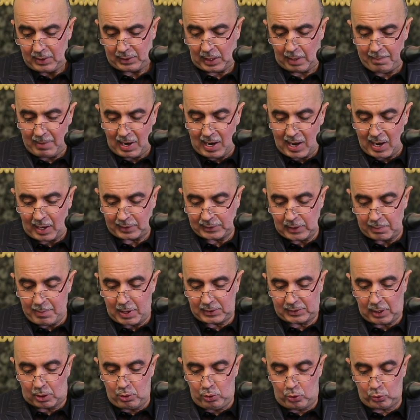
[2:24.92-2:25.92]
كما
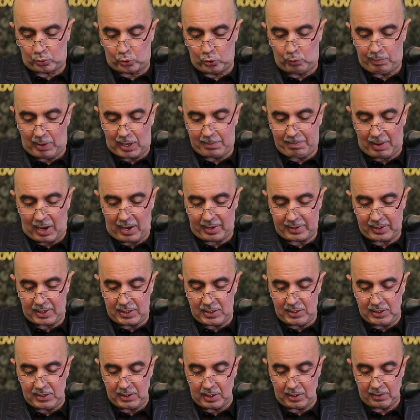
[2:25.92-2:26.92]
أقدمت الحكومة
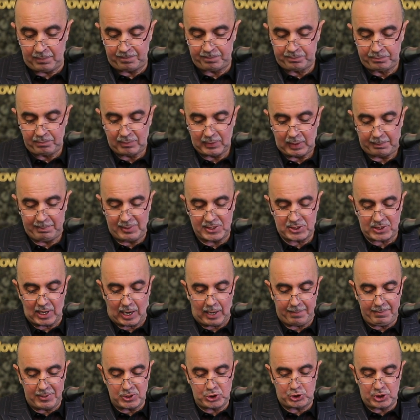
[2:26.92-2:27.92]
البحرينية
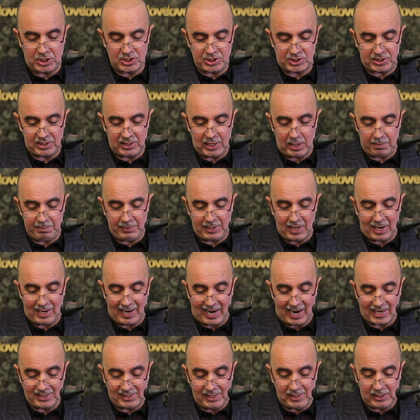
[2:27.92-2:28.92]
بسحب الجنسية من
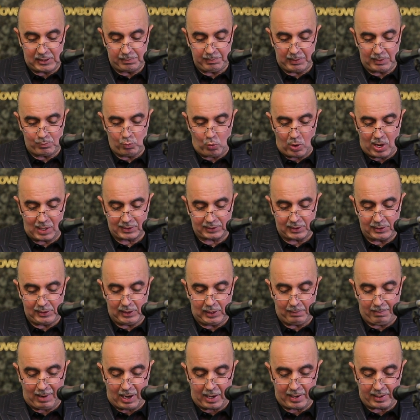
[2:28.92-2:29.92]
العديد من
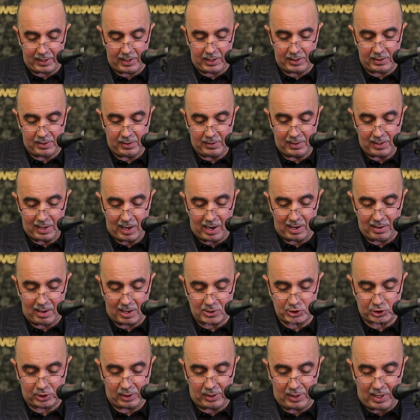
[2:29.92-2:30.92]
مواطني البحرين
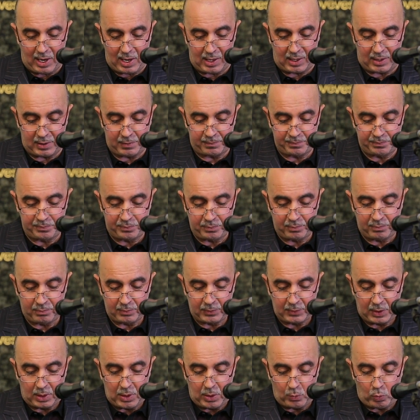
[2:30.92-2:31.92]
الأصلاء
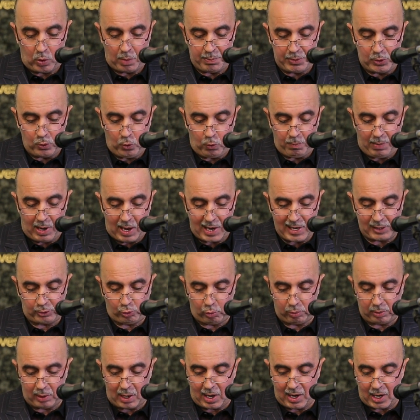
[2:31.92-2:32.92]
ومنهم آية
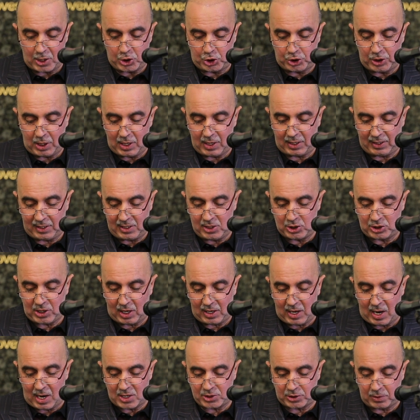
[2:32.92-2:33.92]
الله الشيخ عيسى
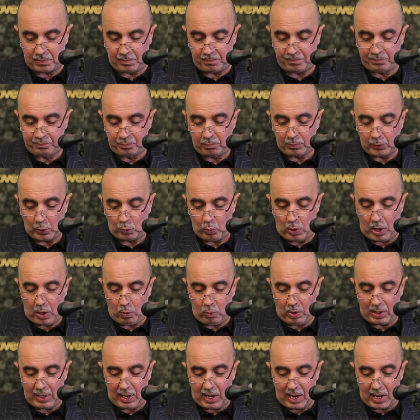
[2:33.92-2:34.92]
قاسم
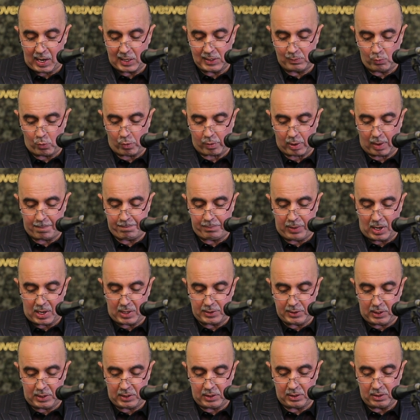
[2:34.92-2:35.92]
وهو العالم
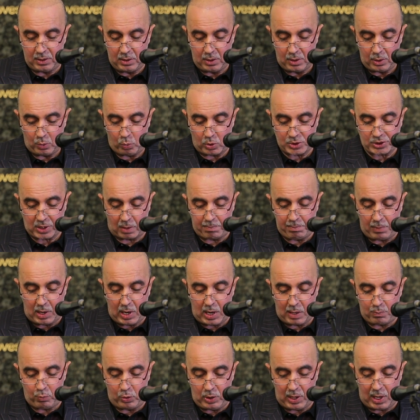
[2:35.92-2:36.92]
الرباني
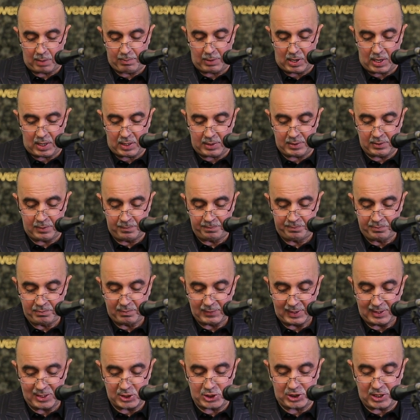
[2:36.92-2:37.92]
وصمام الأمان
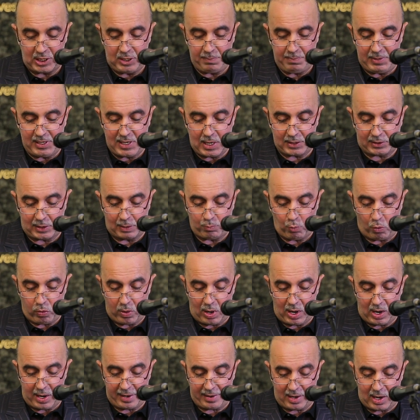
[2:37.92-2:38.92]
لسلمية
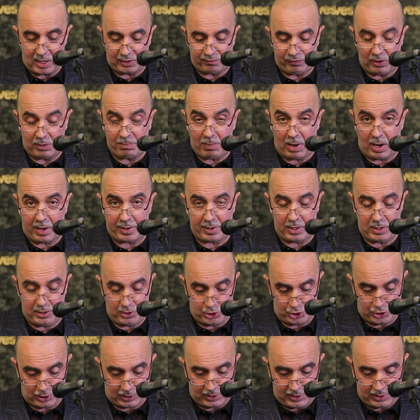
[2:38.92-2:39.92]
المظاهرات في البحرين
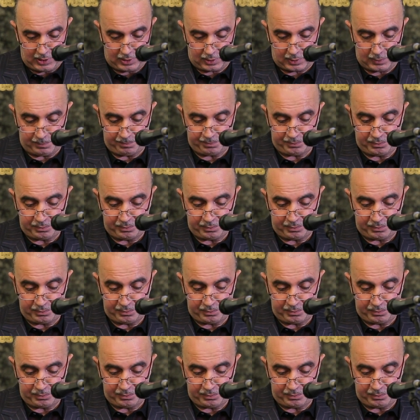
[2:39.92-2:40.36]
الشقيق